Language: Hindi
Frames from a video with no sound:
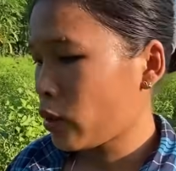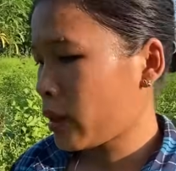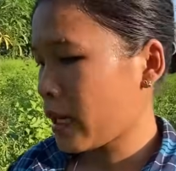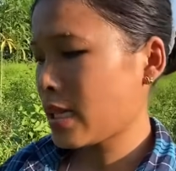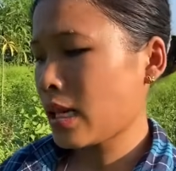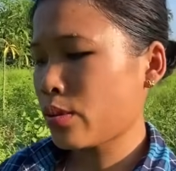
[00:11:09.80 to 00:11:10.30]

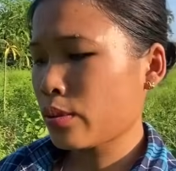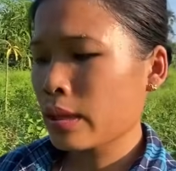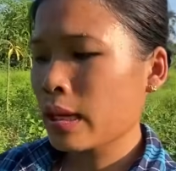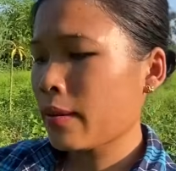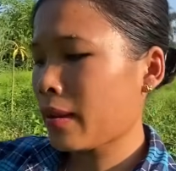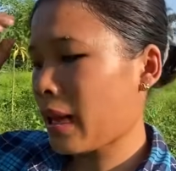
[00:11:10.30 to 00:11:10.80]
थोड़ा सा
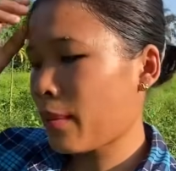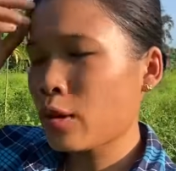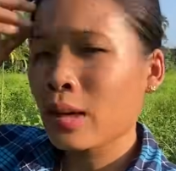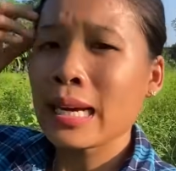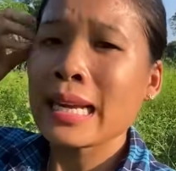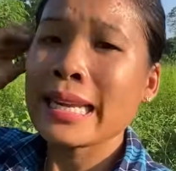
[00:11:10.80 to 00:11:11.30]
सूखने के बाद हम
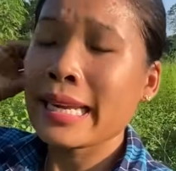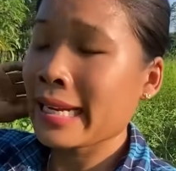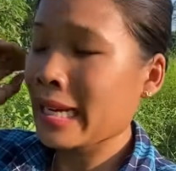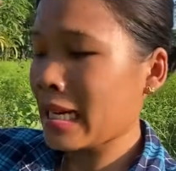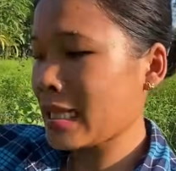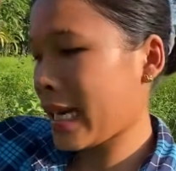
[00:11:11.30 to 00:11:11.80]
लोग कल
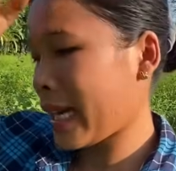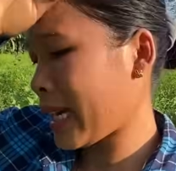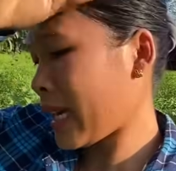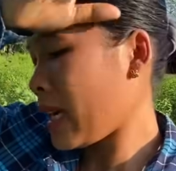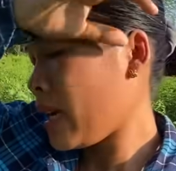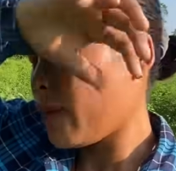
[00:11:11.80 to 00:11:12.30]
लेने आ
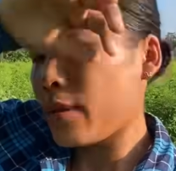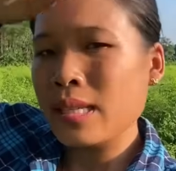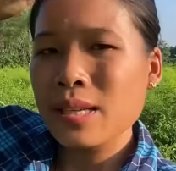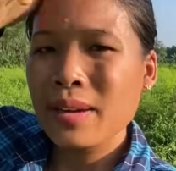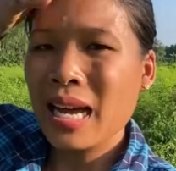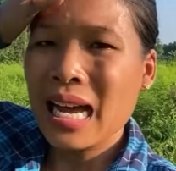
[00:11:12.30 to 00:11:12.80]
जाएंगे
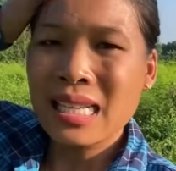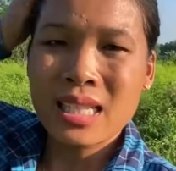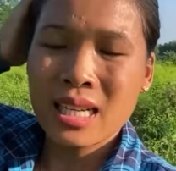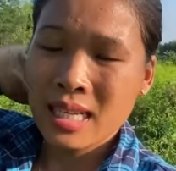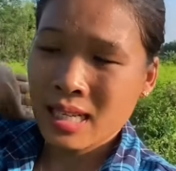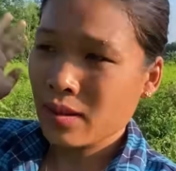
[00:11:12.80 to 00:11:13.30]
वैसे भी आज
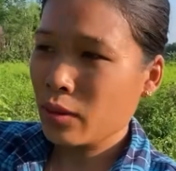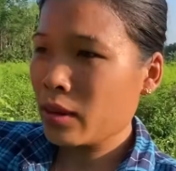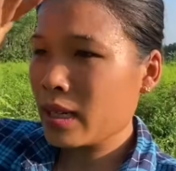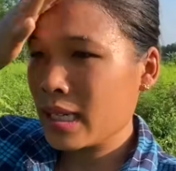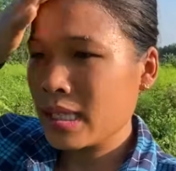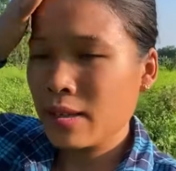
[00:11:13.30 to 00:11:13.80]

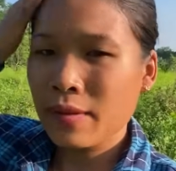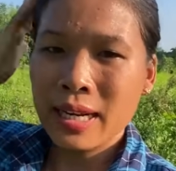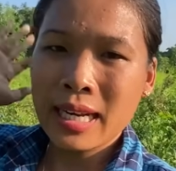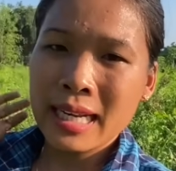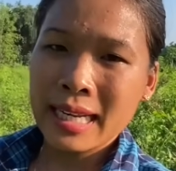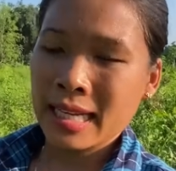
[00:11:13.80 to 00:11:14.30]
रस्सी
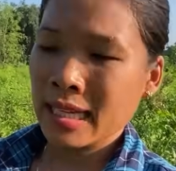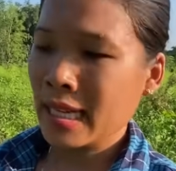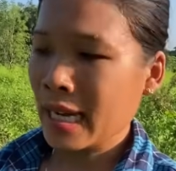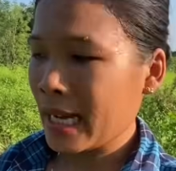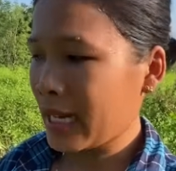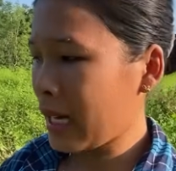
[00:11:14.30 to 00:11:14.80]
वगैरह लेके
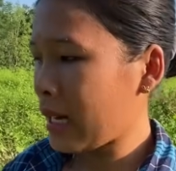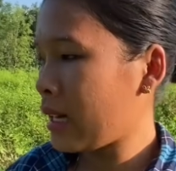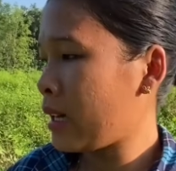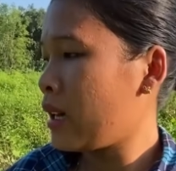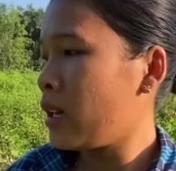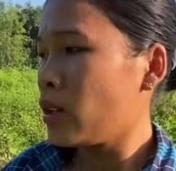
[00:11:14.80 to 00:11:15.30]
नहीं आए ना
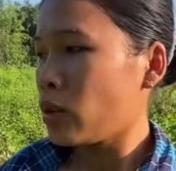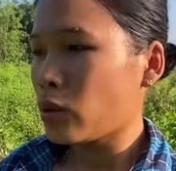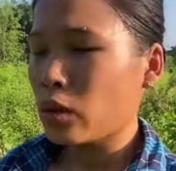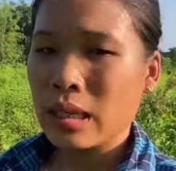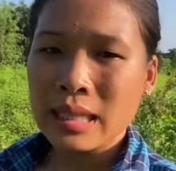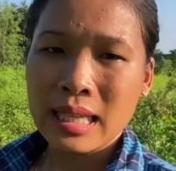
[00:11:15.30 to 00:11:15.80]
तो
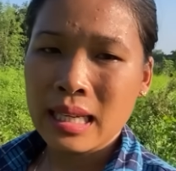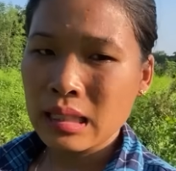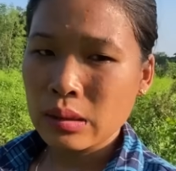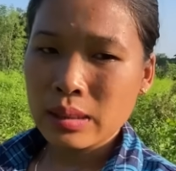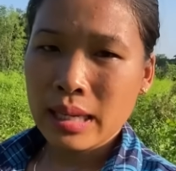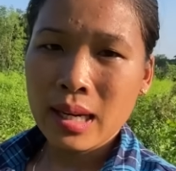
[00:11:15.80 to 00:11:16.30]
थोड़ा
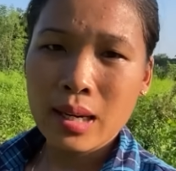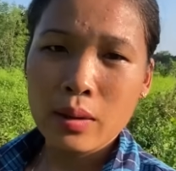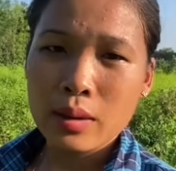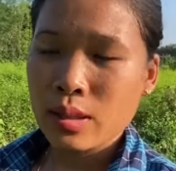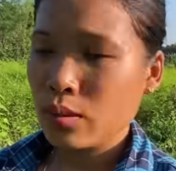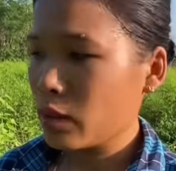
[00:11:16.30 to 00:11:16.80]
दिक्कत हो जाएगा
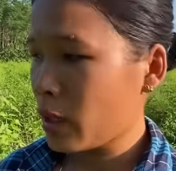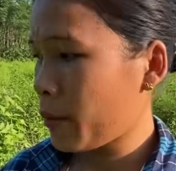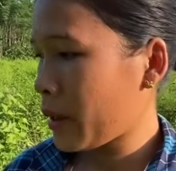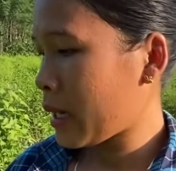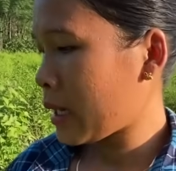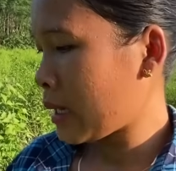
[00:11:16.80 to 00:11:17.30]
और स्कूटी
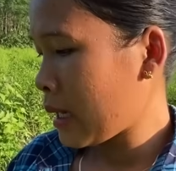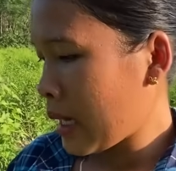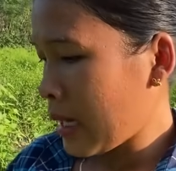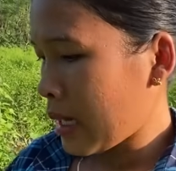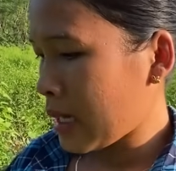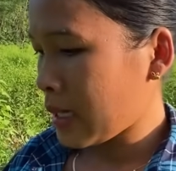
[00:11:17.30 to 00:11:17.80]
पे
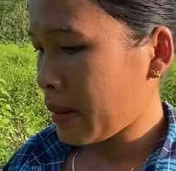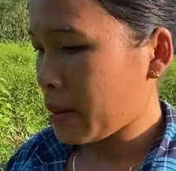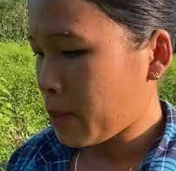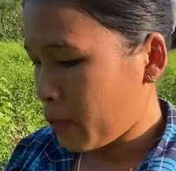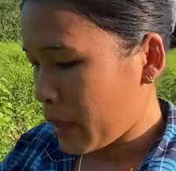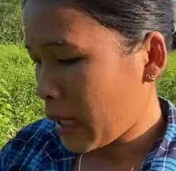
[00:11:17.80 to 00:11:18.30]
ऐसे
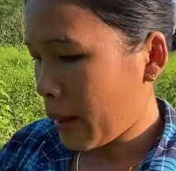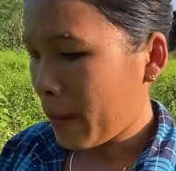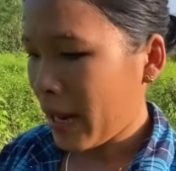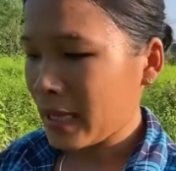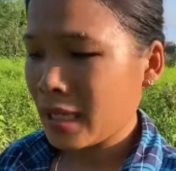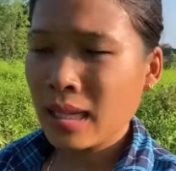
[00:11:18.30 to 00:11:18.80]
बिना
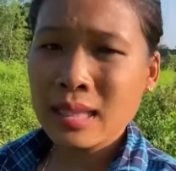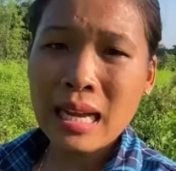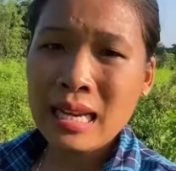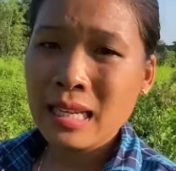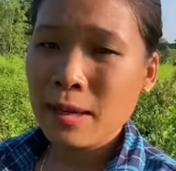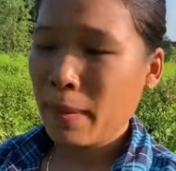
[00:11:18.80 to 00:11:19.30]
बांध के
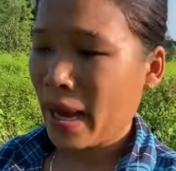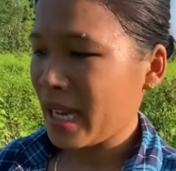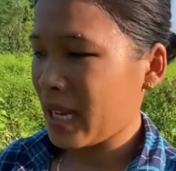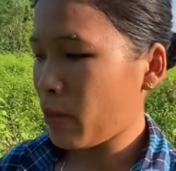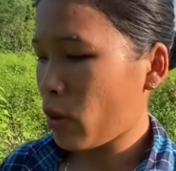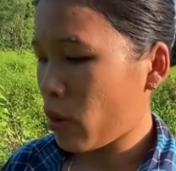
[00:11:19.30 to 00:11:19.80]
डाल नहीं
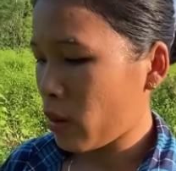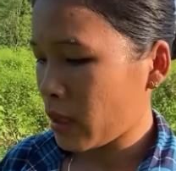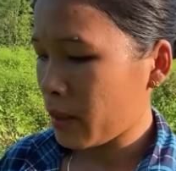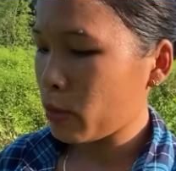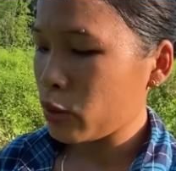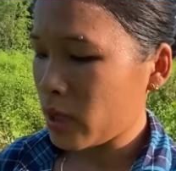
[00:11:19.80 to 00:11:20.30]
पाएंगे
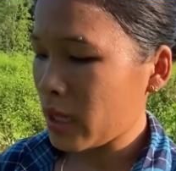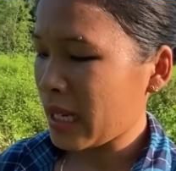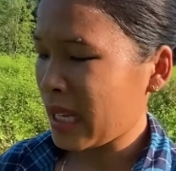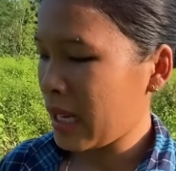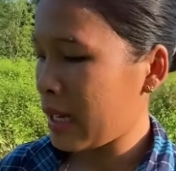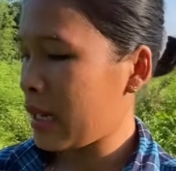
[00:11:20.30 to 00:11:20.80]
बहुत ही मुश्किल है